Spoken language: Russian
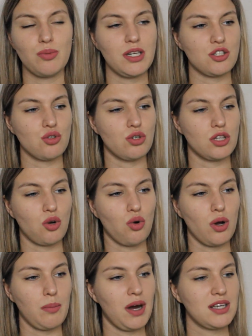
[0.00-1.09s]
рублей стоит
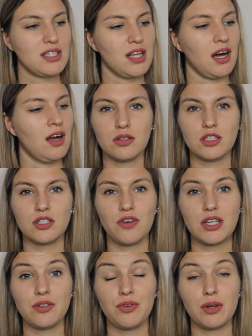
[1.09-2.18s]
такое масло.
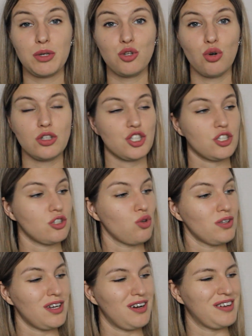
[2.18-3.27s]
Называется фирма Дона
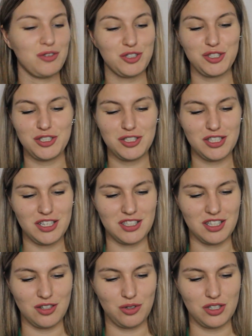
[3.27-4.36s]
Жердона. Очень
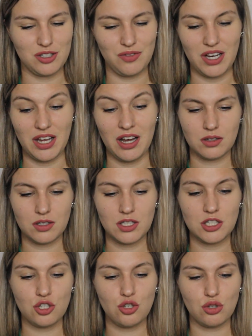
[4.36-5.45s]
интересное такое название название.
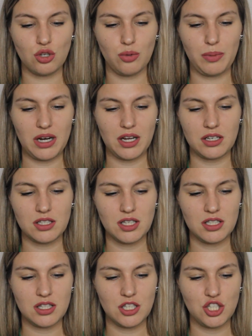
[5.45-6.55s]
Здесь идет такой маркер с
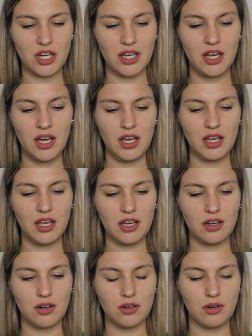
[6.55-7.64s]
кисточкой
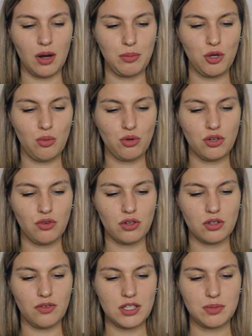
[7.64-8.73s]
и объем у него
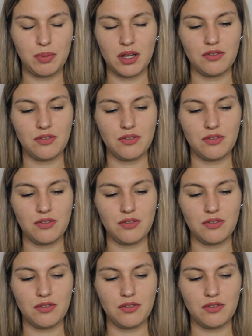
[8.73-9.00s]
2,5